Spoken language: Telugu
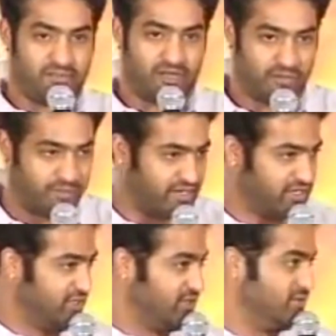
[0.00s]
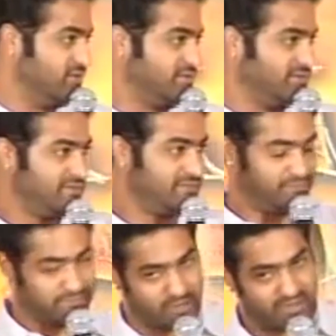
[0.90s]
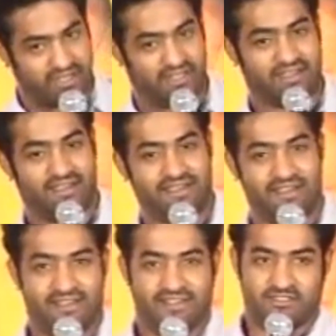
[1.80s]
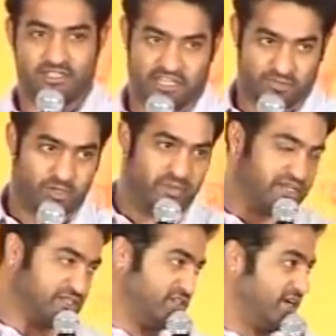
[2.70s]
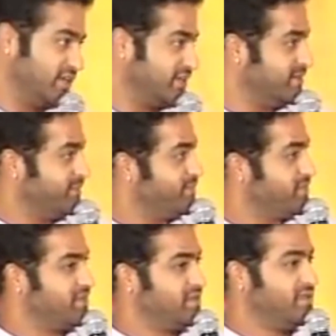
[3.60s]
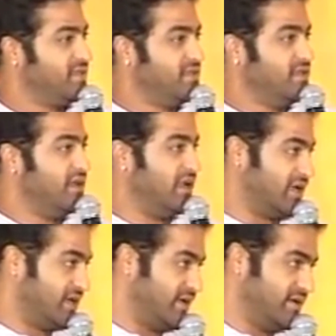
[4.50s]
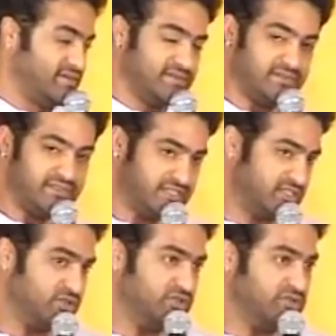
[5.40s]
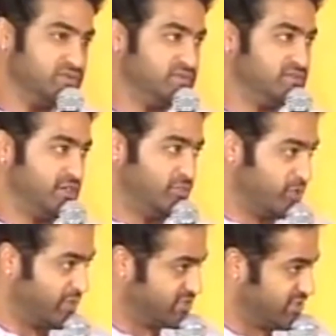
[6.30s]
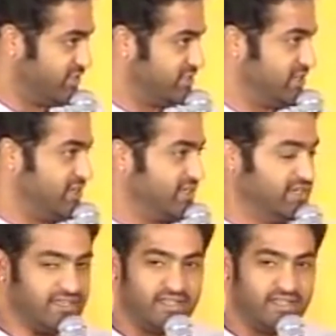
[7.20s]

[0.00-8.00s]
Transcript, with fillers: మా అభిమాన హీరో బాబాయ్ శ్రీ నందమూరి బాలకృష్ణ గారికి అలాగే దర్శకుడు శ్రీ బోయపాటి శ్రీనివాస్ గారికి